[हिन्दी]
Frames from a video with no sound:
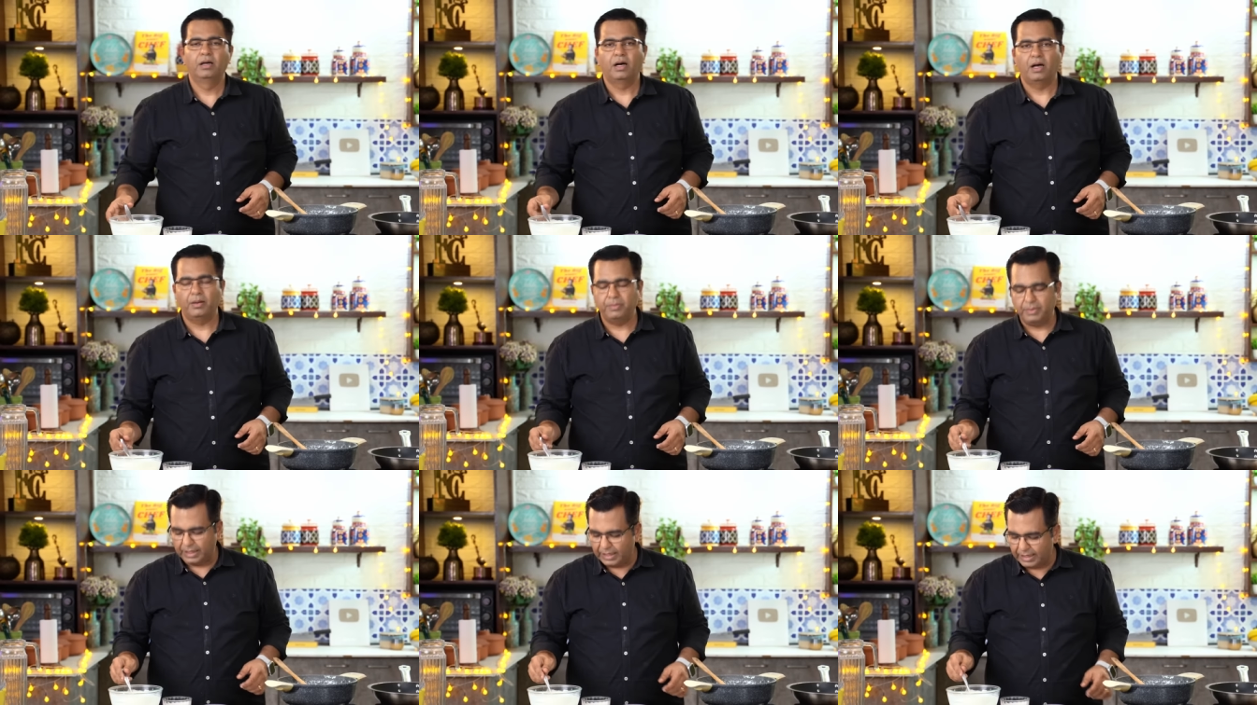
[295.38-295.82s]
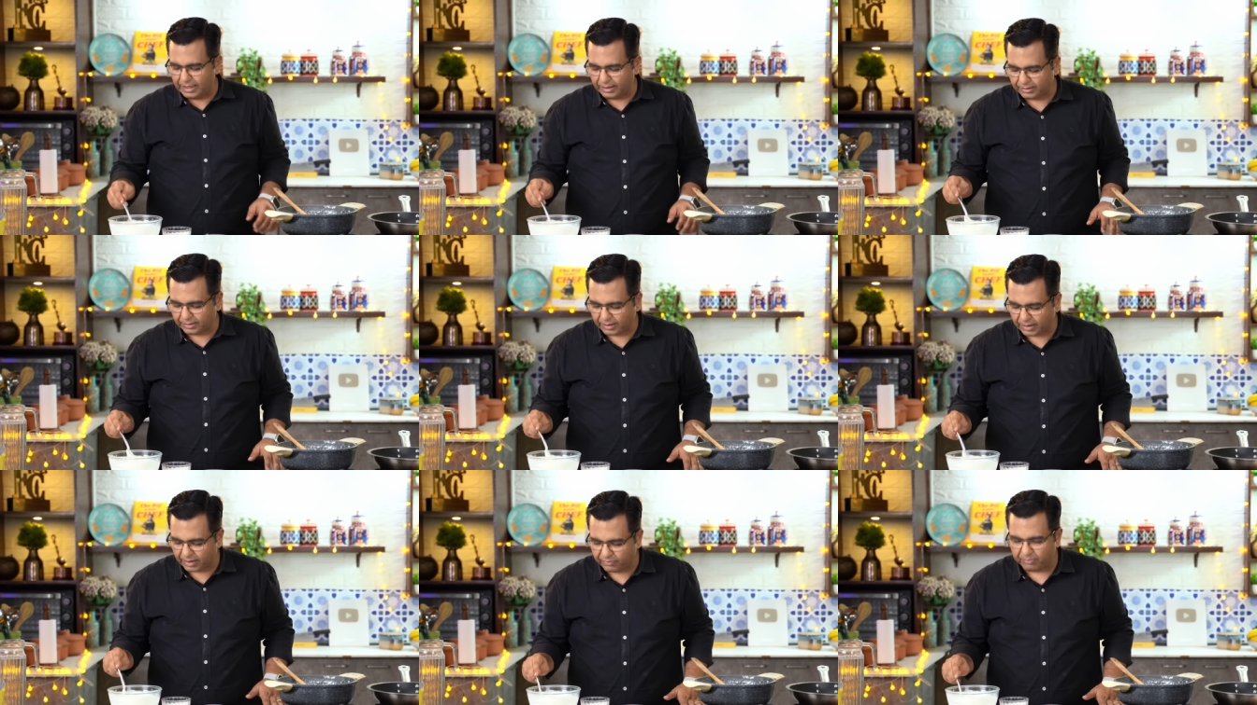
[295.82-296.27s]
अब
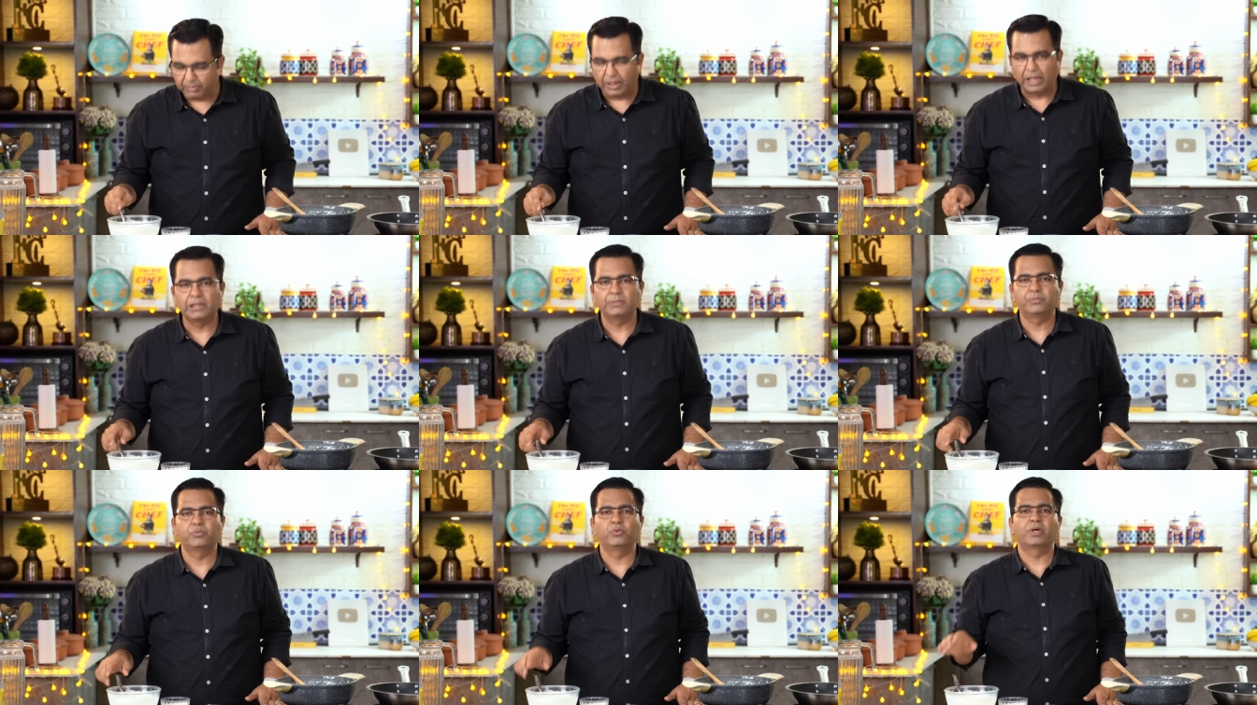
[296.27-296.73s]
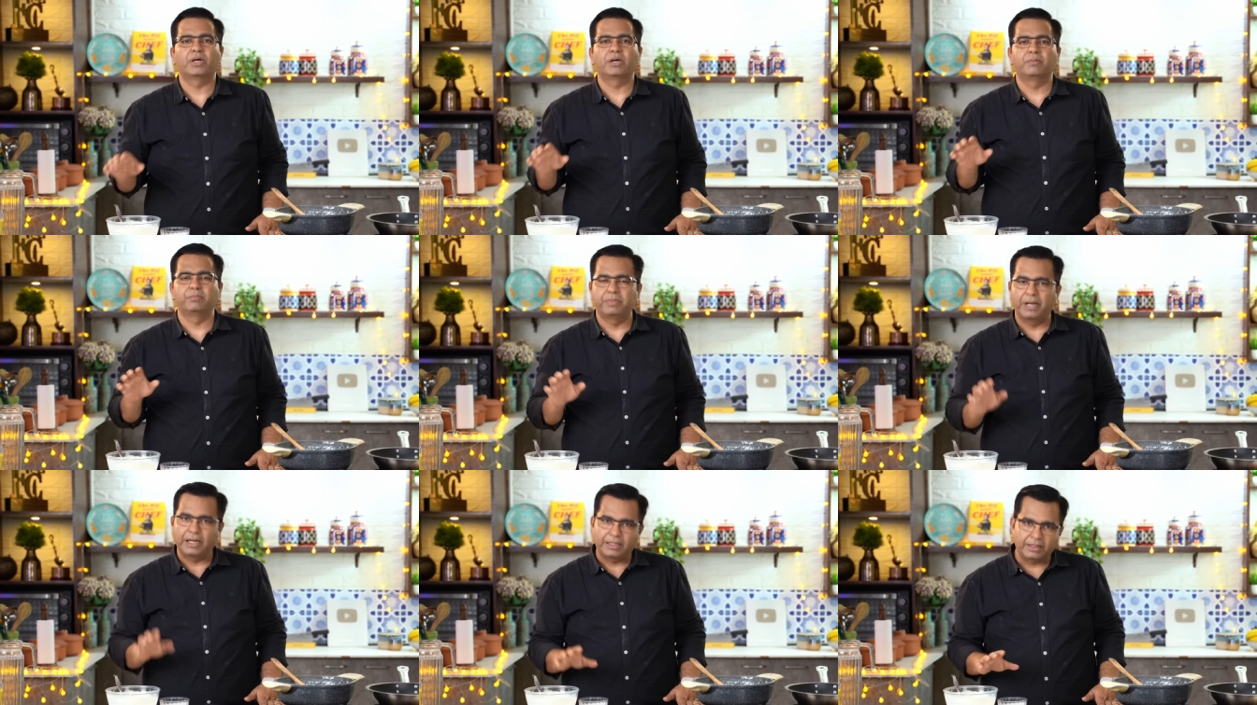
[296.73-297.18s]
एक तरफ मालपुए का
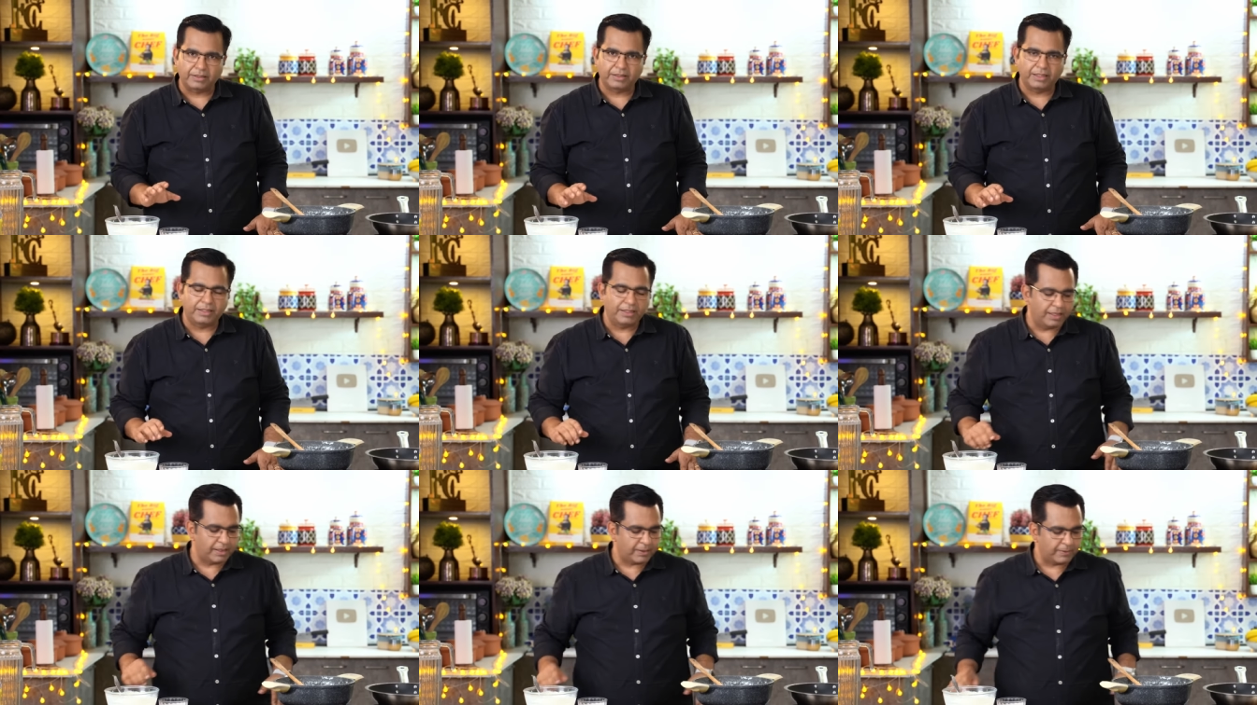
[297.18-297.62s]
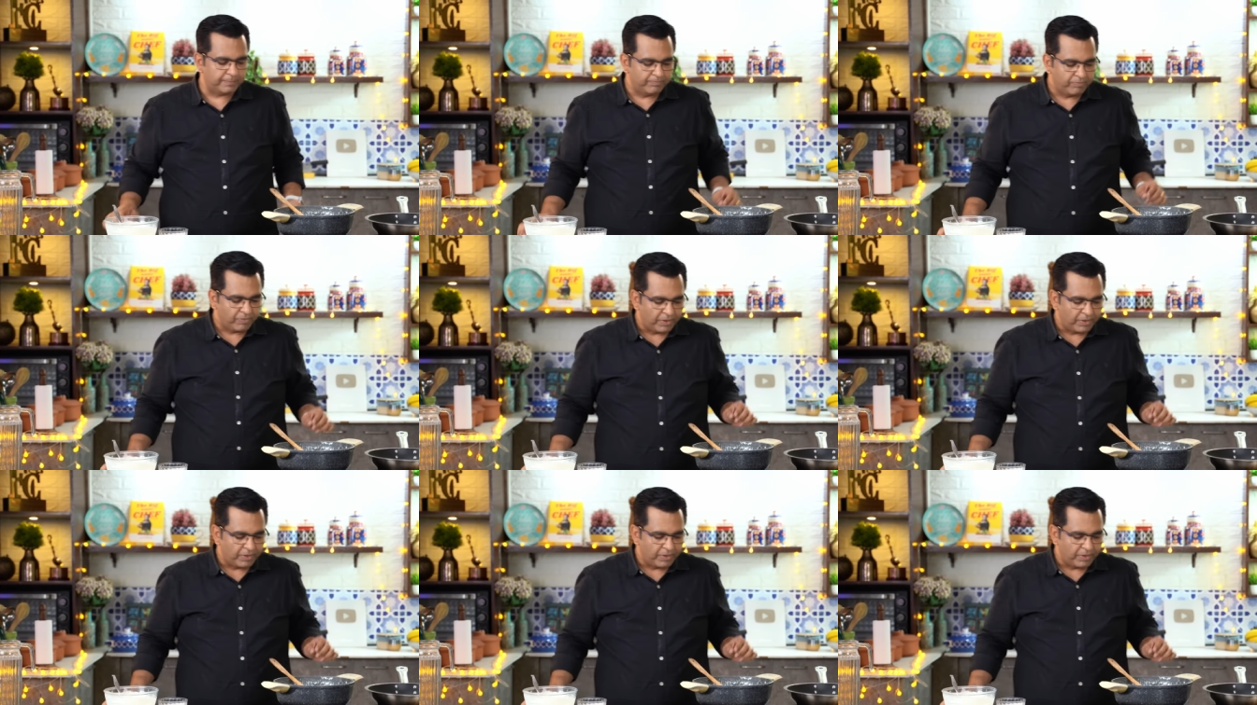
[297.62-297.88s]
बैटर तैयार